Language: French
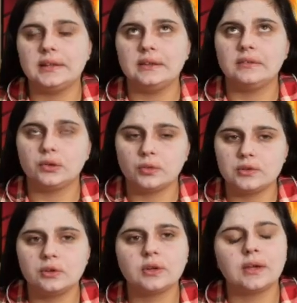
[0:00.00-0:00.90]
était
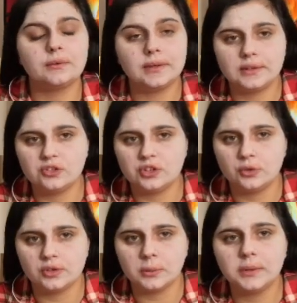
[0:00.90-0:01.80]
23h car on était chez
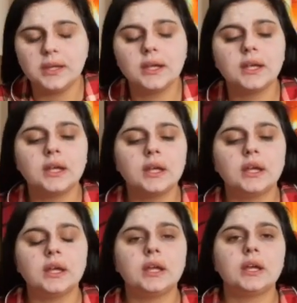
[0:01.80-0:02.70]
nos amis.
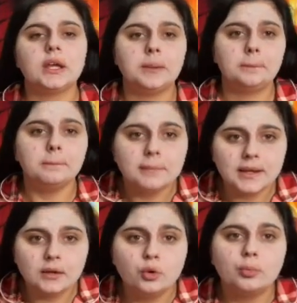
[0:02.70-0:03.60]

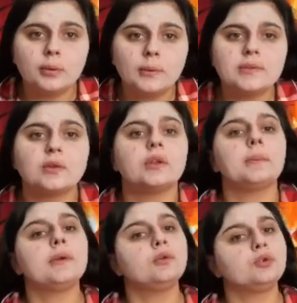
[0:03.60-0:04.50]
Mais le problème, c'est qu'on n'a
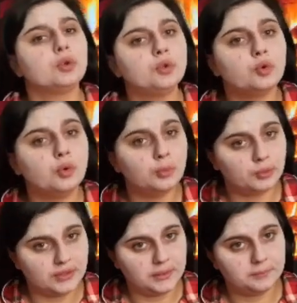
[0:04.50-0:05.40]
pas eu le temps de le
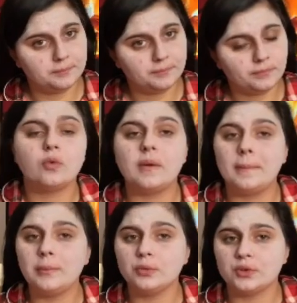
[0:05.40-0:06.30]
monter. Qu'on va
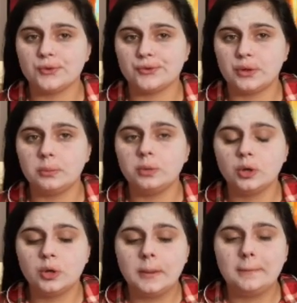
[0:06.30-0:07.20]
pas le monter ensemble.
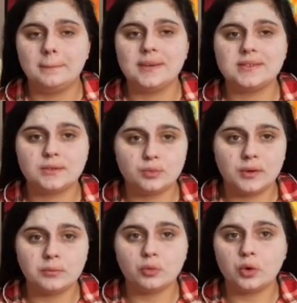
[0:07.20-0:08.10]
Mais
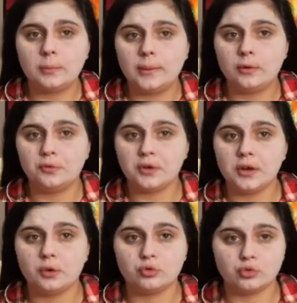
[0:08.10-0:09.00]
soit mon copain le
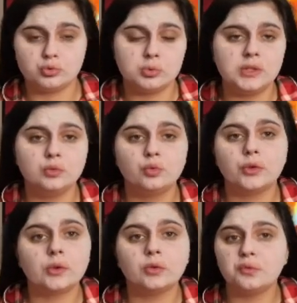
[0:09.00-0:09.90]
fera aujourd'hui, ou
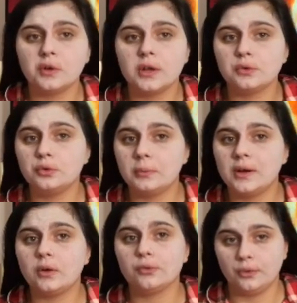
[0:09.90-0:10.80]
soit on le fera
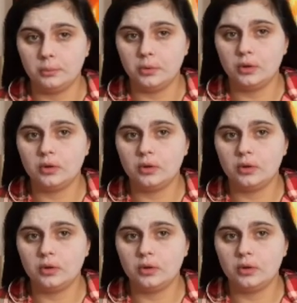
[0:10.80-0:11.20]
demain ensemble.